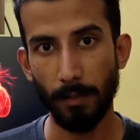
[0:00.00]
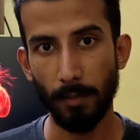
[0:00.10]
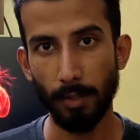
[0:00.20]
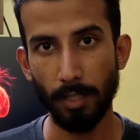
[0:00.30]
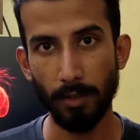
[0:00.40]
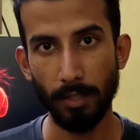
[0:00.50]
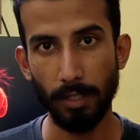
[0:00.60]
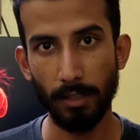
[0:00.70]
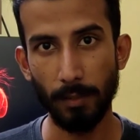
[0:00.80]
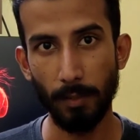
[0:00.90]
புனித்தை வந்து
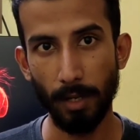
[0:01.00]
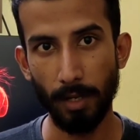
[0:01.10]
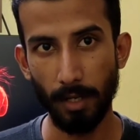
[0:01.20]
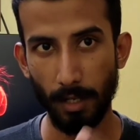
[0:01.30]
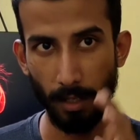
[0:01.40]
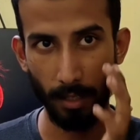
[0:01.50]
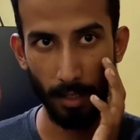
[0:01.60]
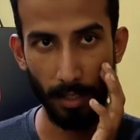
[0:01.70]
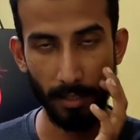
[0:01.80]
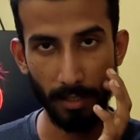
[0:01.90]
எடுத்துகிட்டு போய்
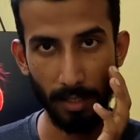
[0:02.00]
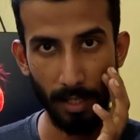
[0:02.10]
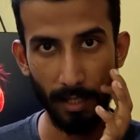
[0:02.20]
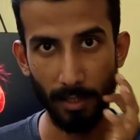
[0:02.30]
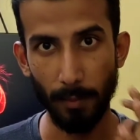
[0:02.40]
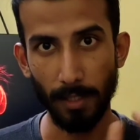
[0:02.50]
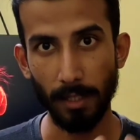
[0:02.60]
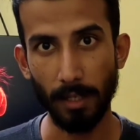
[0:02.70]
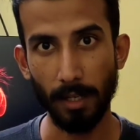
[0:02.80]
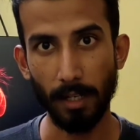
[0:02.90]
இசிஜிலாம் e எடுத்து
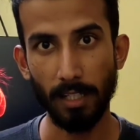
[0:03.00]
பார்த்துருக்காங்க